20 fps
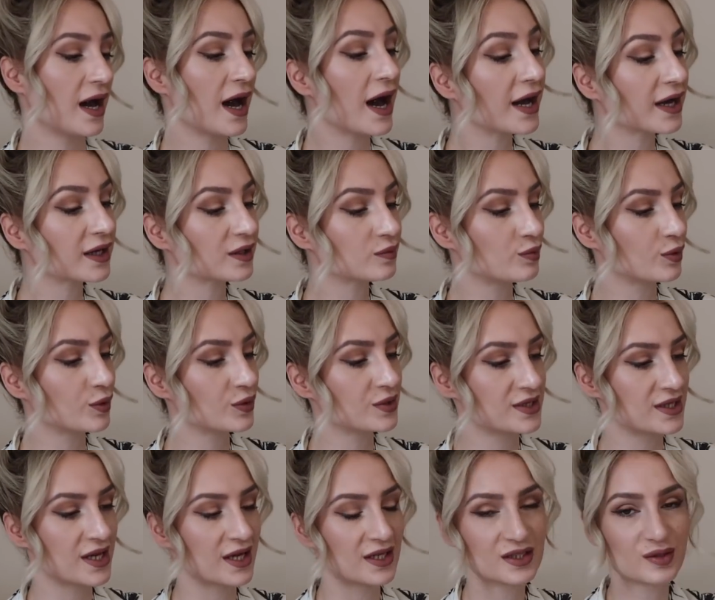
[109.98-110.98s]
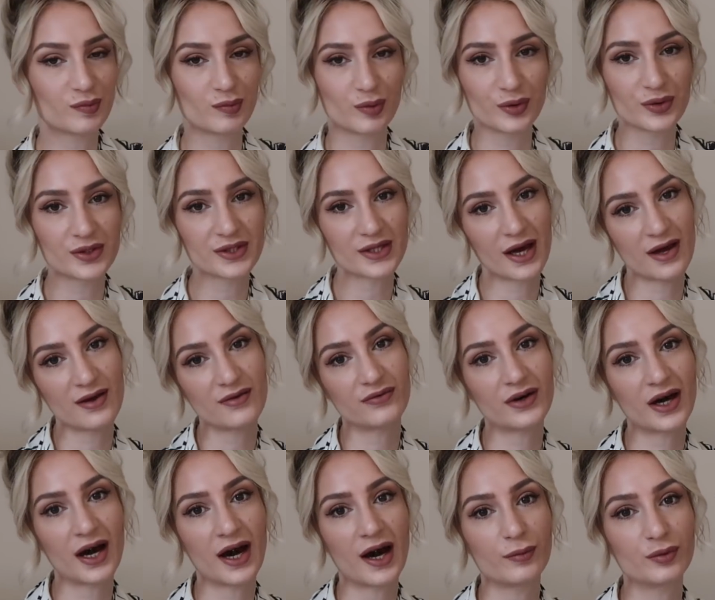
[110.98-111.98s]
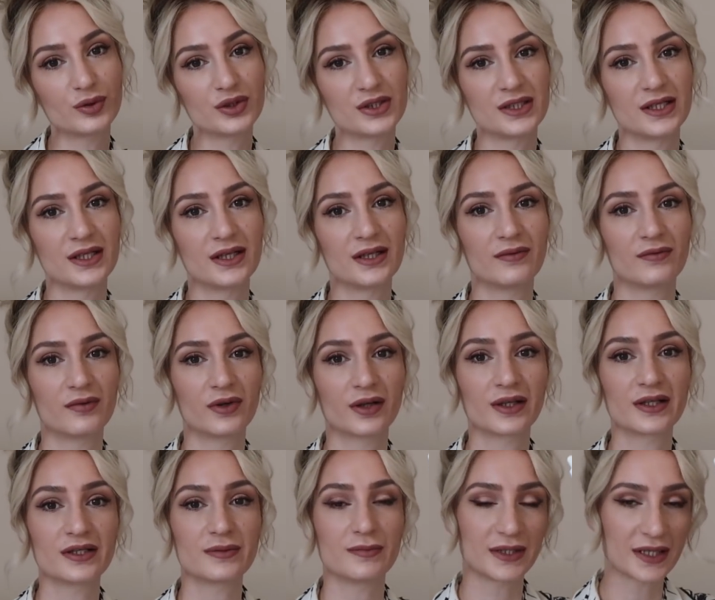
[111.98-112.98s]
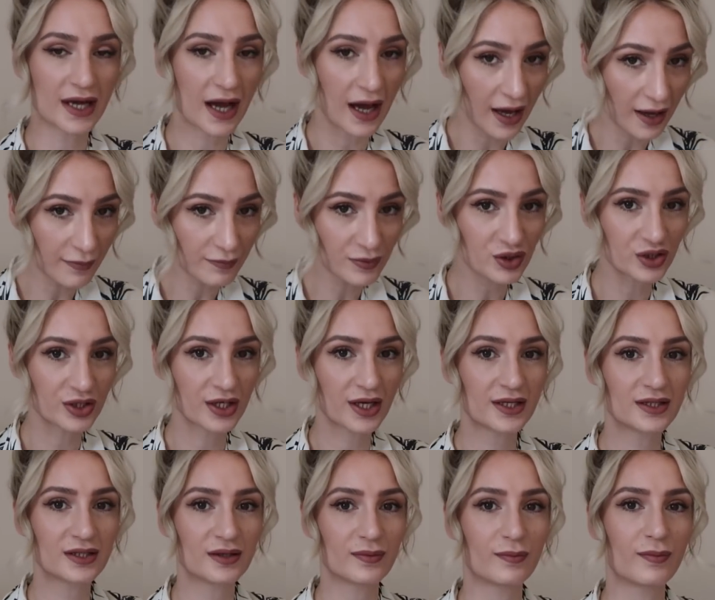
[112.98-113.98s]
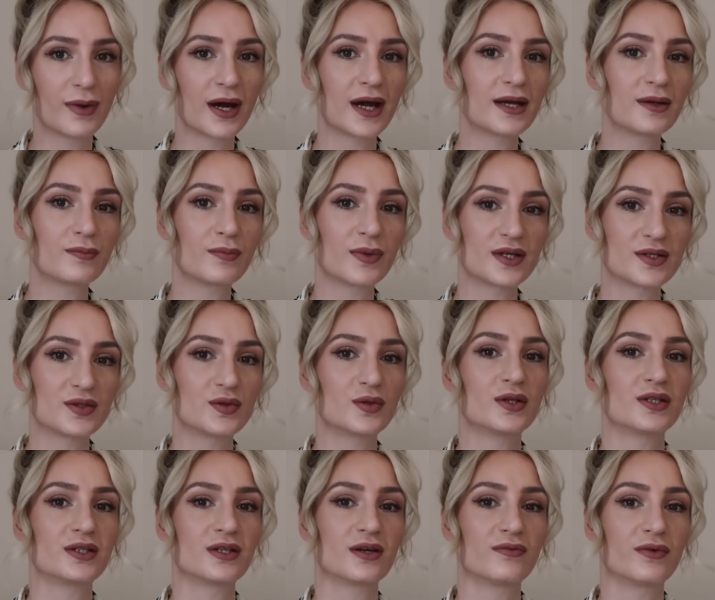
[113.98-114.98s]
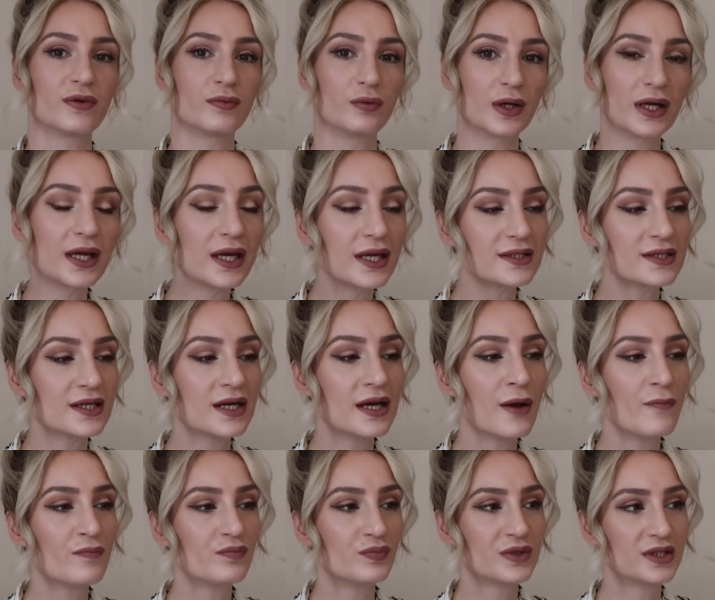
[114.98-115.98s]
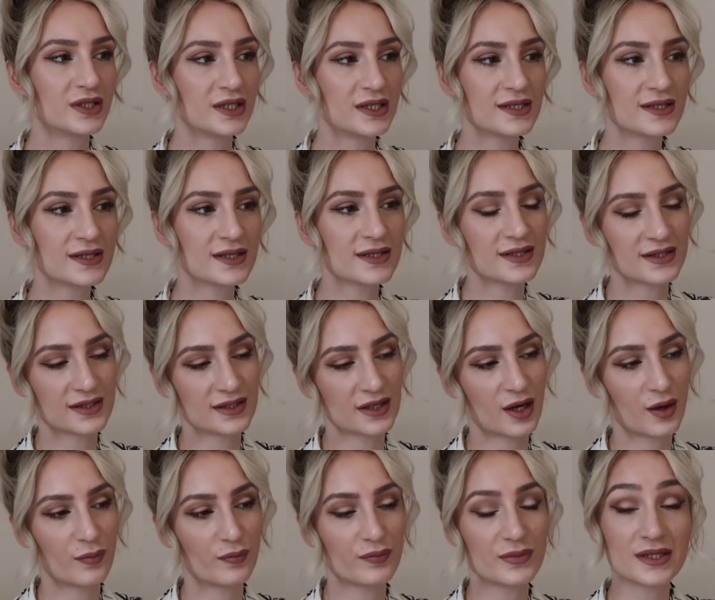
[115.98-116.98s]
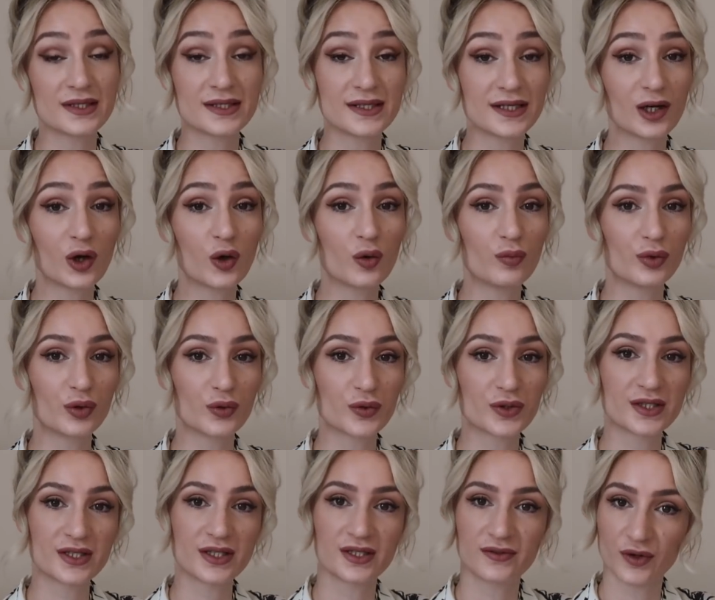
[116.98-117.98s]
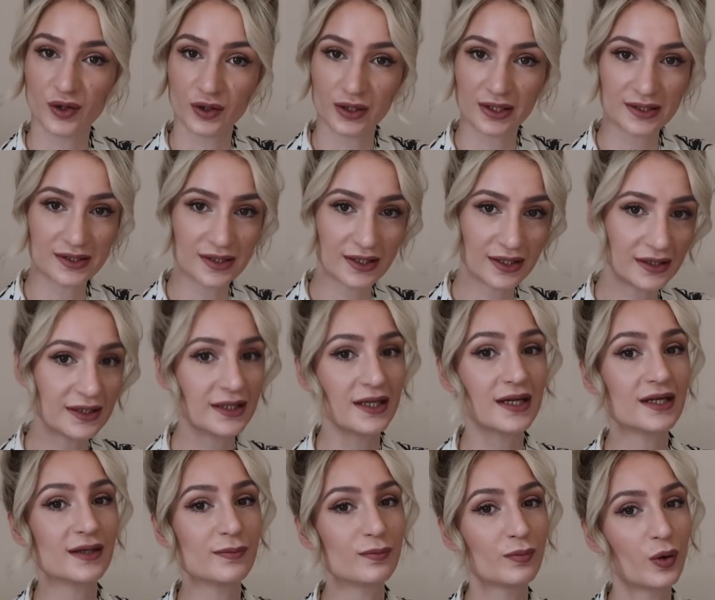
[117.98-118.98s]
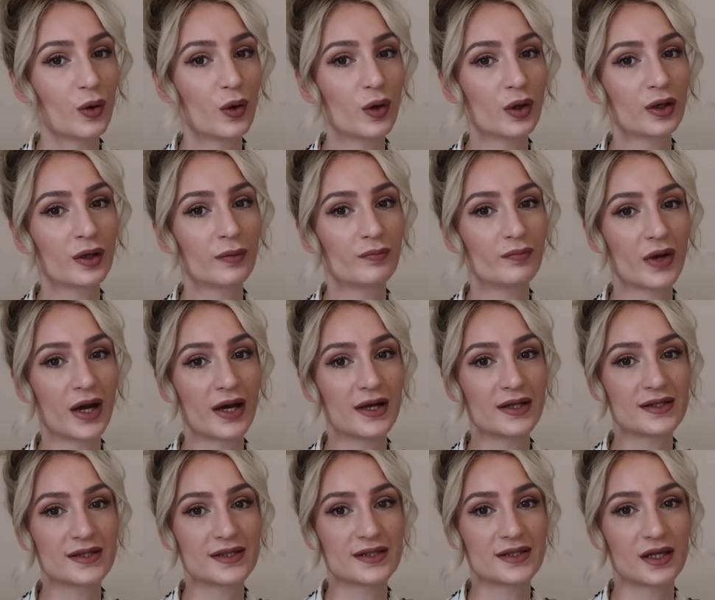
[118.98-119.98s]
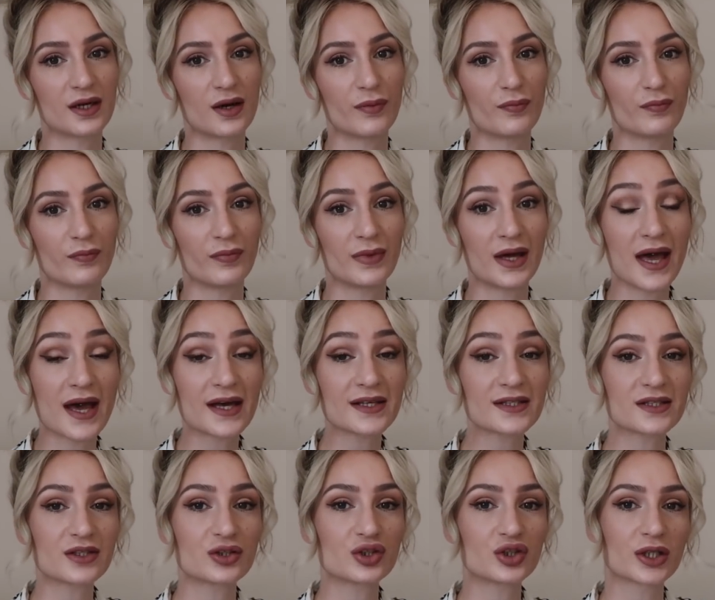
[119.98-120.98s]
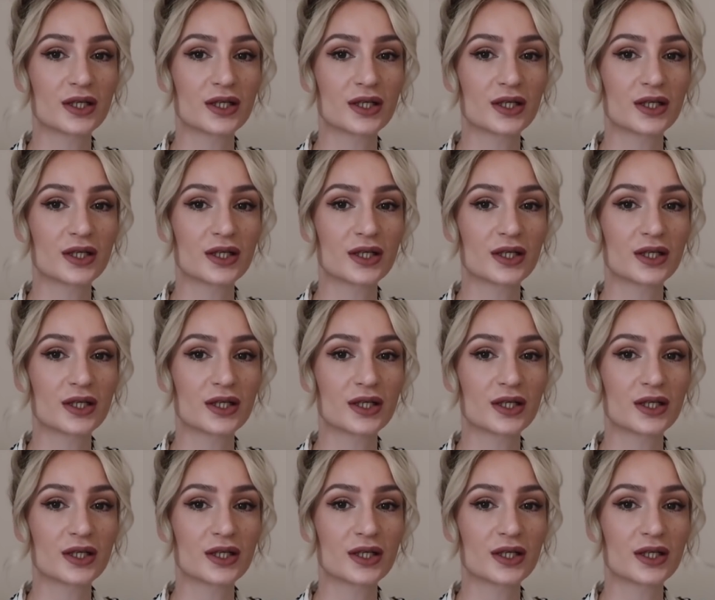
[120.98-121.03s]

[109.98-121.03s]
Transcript: 8% plus Alpha-Arbutin wirklich mit Abstand mein persönlicher Favorit. Dieses ähm, Serum benutze ich wirklich jeden Morgen als ähm, ersten